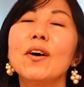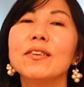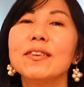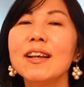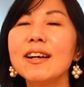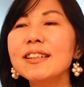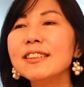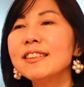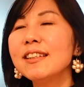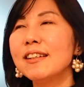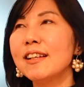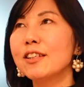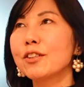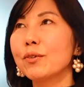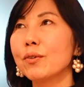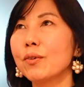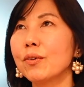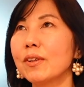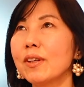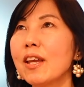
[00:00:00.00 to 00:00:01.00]
なんせねそ
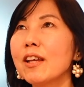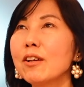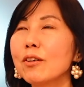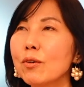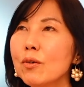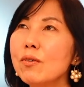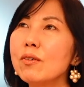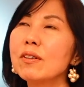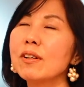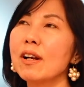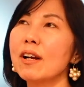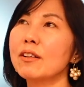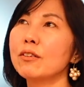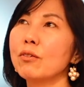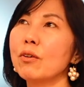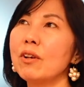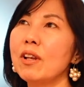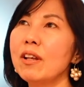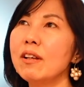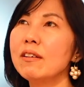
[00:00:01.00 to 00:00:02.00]
の結婚観
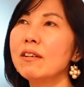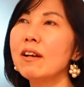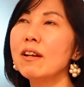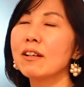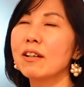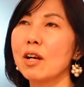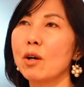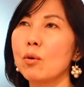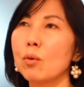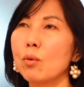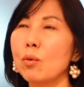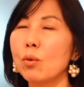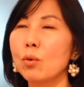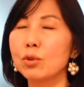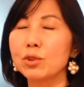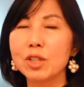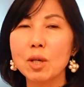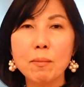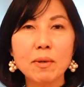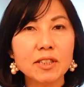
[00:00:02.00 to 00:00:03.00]
と恋愛観をこう
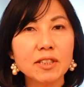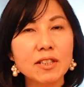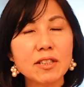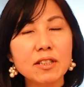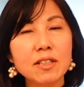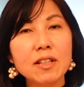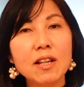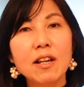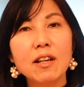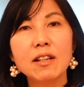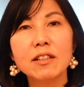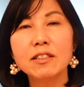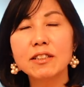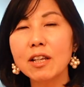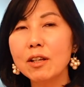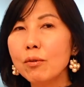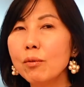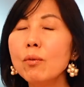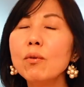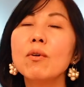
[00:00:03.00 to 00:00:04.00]
ごちゃ混ぜに
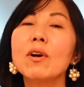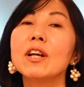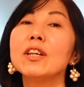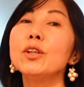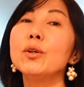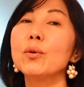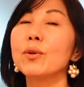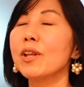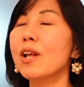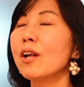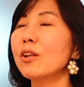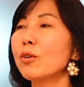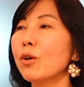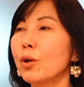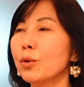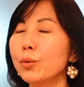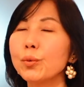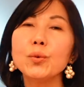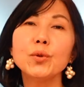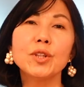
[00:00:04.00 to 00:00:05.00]
せん方がいいよなと
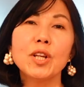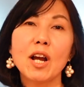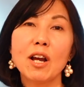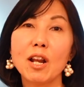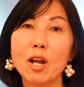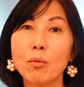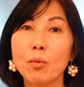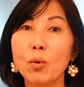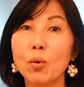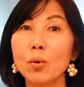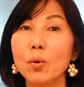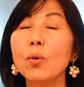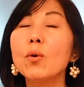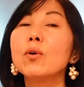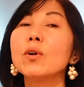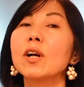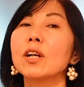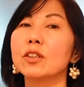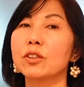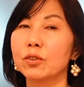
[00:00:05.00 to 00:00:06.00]
か特にアラフォー
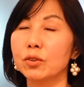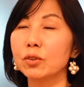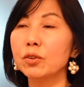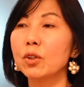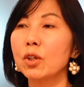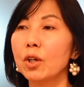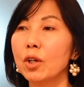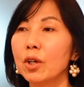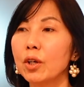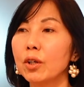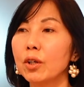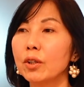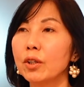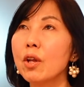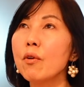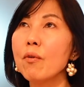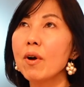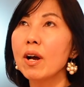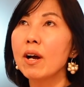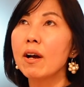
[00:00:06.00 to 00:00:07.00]
婚活
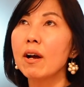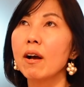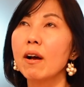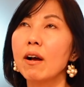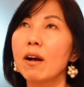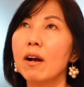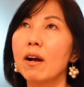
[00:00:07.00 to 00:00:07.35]
では、